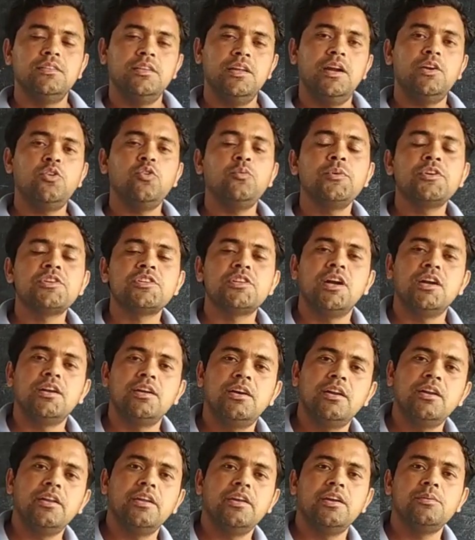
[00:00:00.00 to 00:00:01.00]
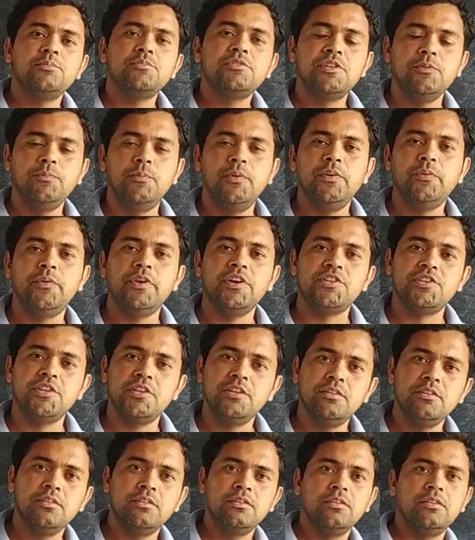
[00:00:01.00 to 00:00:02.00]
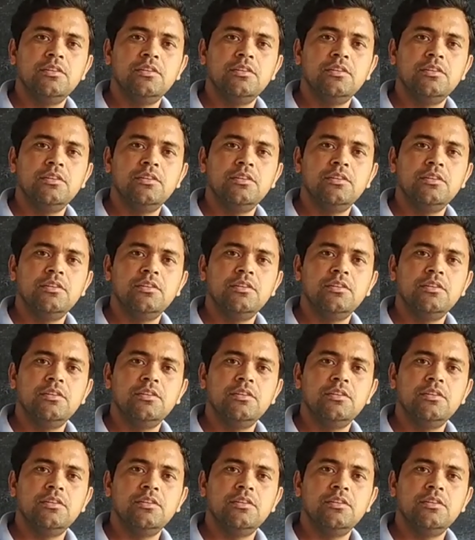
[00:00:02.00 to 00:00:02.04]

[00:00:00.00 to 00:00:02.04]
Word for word: नया टॉपिक स्टार्ट कर रहे हैं हम सिंप्लीफिकेशन